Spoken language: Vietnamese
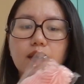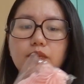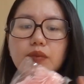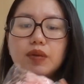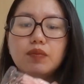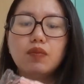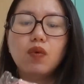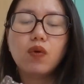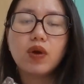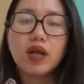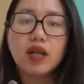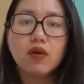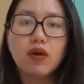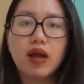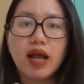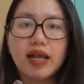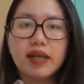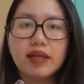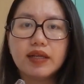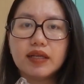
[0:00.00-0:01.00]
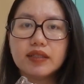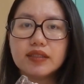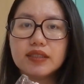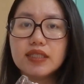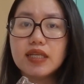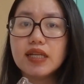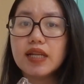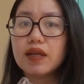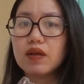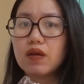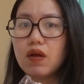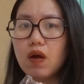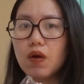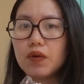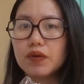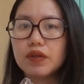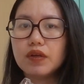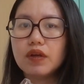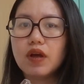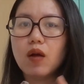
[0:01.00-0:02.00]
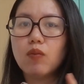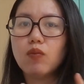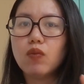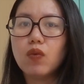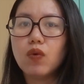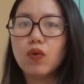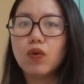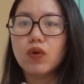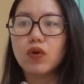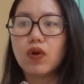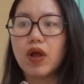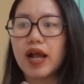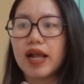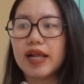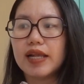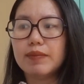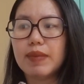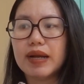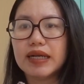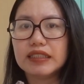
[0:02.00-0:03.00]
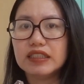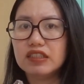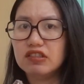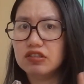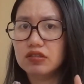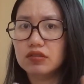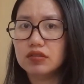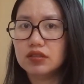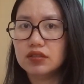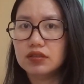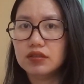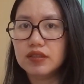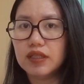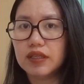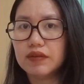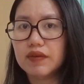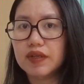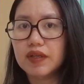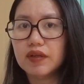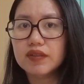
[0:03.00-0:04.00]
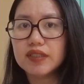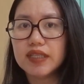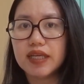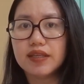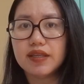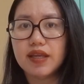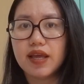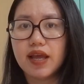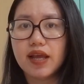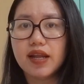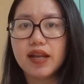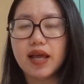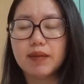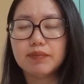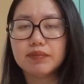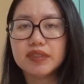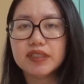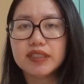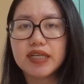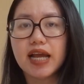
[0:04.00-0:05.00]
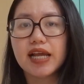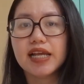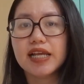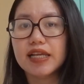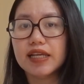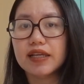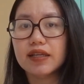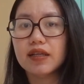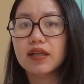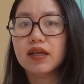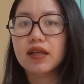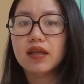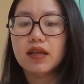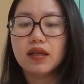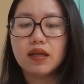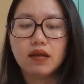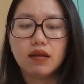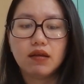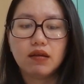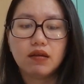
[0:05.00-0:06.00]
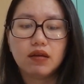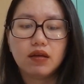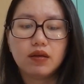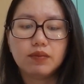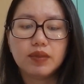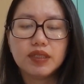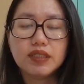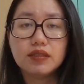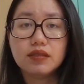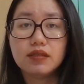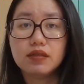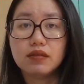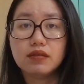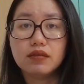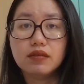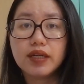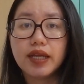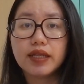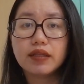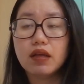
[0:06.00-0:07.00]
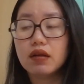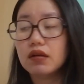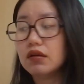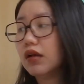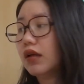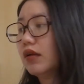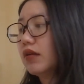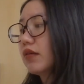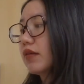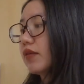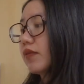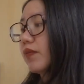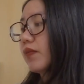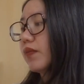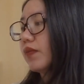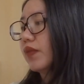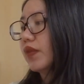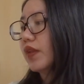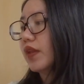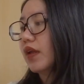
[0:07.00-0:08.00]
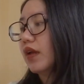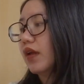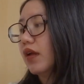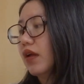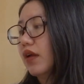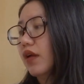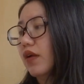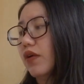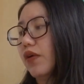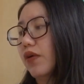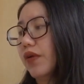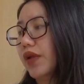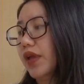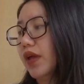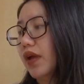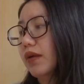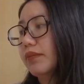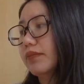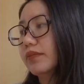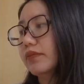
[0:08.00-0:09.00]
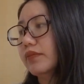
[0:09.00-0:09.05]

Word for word: mình mua cái loại à, silicon chứ không mua loại bằng nhựa nữa tại vì nó sẽ dễ làm trầy à, bình sữa các thứ á. rồi à,